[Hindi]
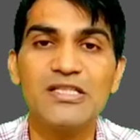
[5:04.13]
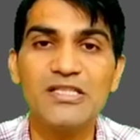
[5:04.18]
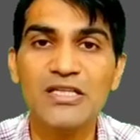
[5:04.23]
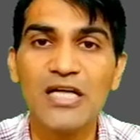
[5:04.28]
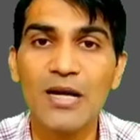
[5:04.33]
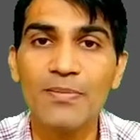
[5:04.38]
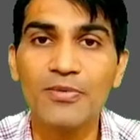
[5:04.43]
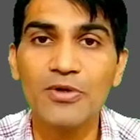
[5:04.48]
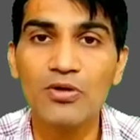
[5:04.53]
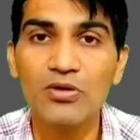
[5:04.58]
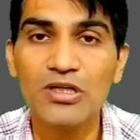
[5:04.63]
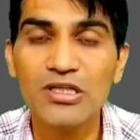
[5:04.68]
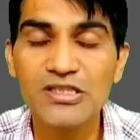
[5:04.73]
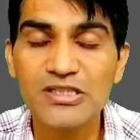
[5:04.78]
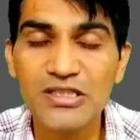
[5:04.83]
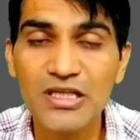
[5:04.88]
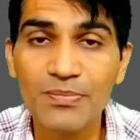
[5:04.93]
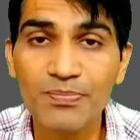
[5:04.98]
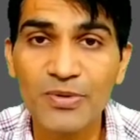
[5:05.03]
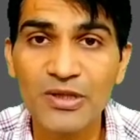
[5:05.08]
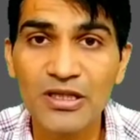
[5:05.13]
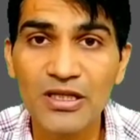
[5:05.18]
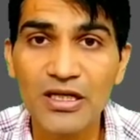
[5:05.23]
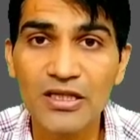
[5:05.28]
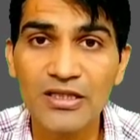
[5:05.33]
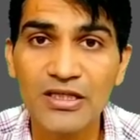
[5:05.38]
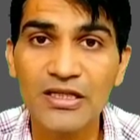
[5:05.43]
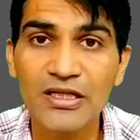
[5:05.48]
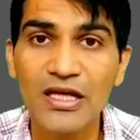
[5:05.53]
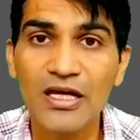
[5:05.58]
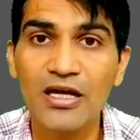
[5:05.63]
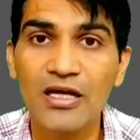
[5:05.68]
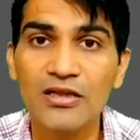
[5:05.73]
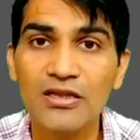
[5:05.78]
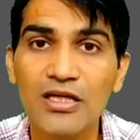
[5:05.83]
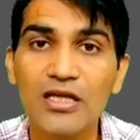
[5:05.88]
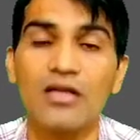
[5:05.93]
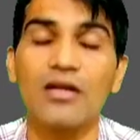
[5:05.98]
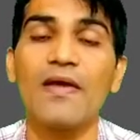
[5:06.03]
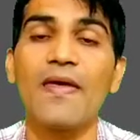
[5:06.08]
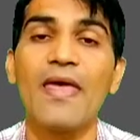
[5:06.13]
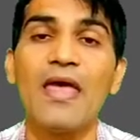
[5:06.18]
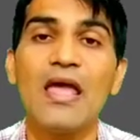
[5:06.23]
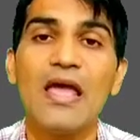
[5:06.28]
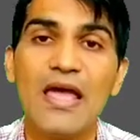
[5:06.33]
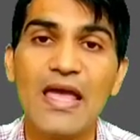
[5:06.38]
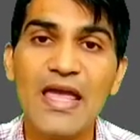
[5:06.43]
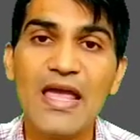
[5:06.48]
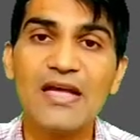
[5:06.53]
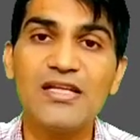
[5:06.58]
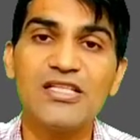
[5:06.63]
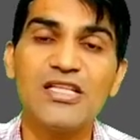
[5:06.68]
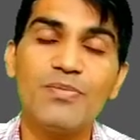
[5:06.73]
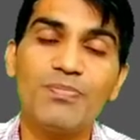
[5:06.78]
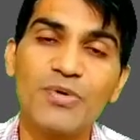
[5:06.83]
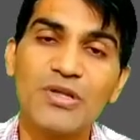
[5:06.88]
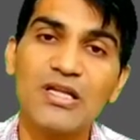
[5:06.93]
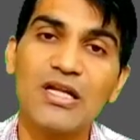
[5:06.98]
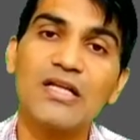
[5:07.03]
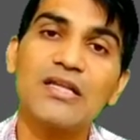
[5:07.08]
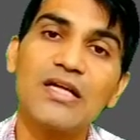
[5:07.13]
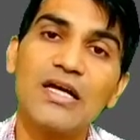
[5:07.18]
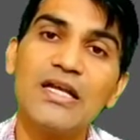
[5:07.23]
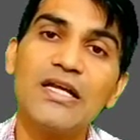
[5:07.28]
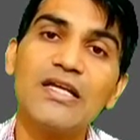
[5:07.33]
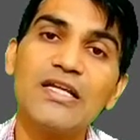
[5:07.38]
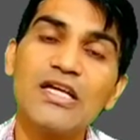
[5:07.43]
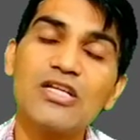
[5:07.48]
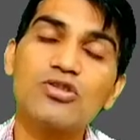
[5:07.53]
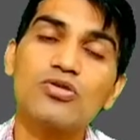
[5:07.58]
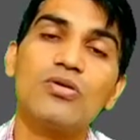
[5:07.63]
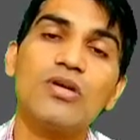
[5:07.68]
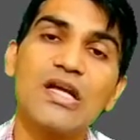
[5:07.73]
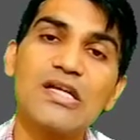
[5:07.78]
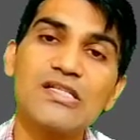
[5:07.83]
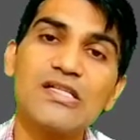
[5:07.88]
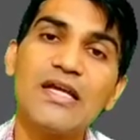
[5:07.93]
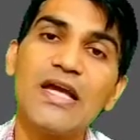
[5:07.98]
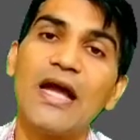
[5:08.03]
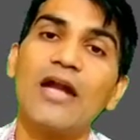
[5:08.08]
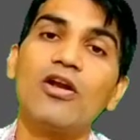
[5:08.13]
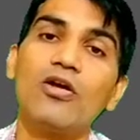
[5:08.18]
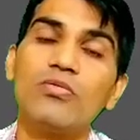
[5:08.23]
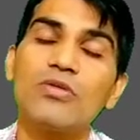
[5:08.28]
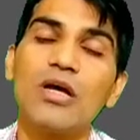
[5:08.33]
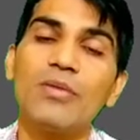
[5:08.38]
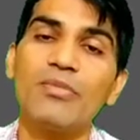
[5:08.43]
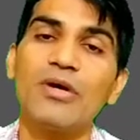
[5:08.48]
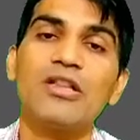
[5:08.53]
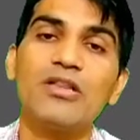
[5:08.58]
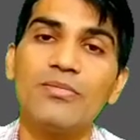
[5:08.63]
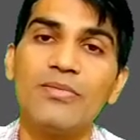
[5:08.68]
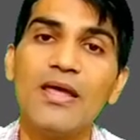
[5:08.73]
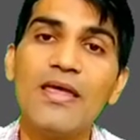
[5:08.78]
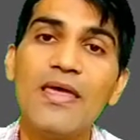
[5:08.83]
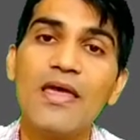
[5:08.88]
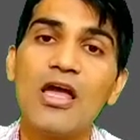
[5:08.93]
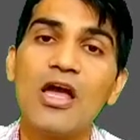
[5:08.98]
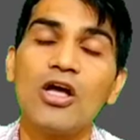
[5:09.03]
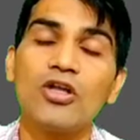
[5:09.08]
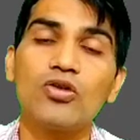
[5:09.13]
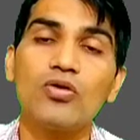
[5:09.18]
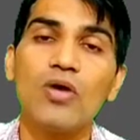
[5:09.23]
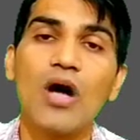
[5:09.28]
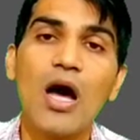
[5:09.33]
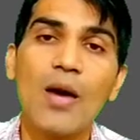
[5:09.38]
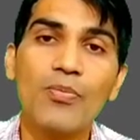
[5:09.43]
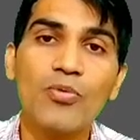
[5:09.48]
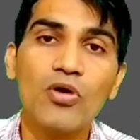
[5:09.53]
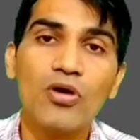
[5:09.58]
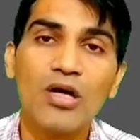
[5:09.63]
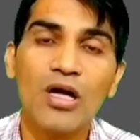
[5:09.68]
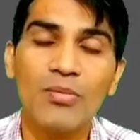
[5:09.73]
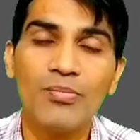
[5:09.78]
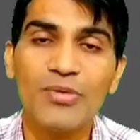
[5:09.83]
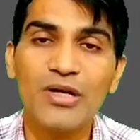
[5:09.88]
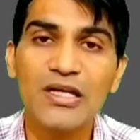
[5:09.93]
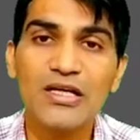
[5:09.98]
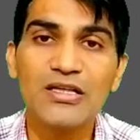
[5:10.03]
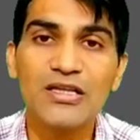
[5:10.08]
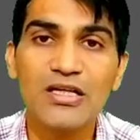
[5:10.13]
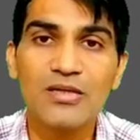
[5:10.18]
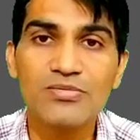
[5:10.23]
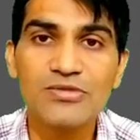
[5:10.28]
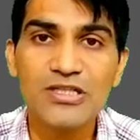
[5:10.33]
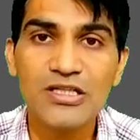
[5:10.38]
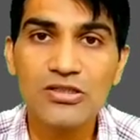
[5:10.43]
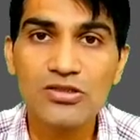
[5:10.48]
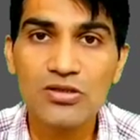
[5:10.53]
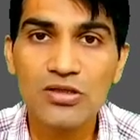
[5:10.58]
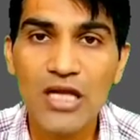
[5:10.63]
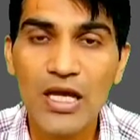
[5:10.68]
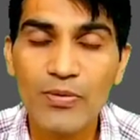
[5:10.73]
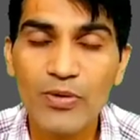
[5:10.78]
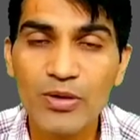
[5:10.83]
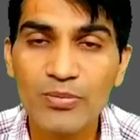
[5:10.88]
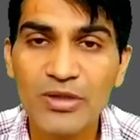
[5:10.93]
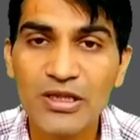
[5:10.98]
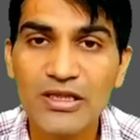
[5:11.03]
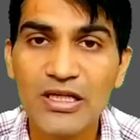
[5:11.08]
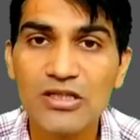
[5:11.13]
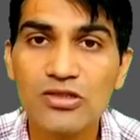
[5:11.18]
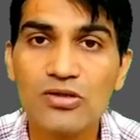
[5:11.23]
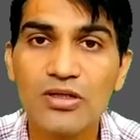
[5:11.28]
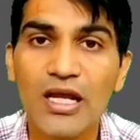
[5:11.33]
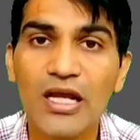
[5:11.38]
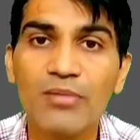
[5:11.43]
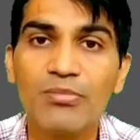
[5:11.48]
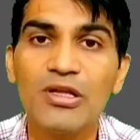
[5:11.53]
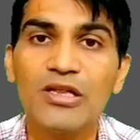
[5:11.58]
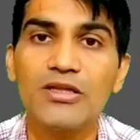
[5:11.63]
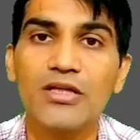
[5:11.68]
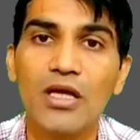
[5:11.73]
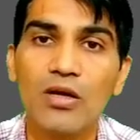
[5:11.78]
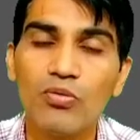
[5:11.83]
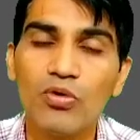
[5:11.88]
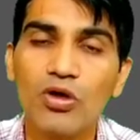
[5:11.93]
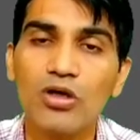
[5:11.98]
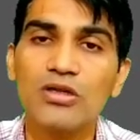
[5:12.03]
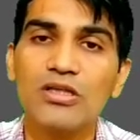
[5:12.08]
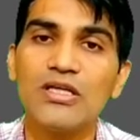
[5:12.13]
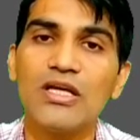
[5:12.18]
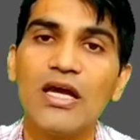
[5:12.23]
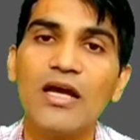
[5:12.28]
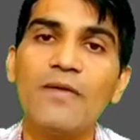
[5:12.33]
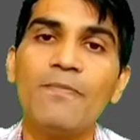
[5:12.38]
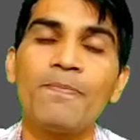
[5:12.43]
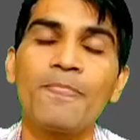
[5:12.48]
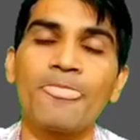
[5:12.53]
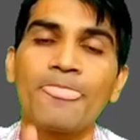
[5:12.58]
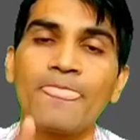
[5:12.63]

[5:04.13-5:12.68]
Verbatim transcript: मैचिंग आपकी होनी चाहिए पंद्रह दिन के अंदर एक से पंद्रह तारीख या सोलह से एंड ऑफ द मंथ में तो आपको कंपनी की तरफ से जो लेवल मिलता है जो रैंक मिलती है वो होती है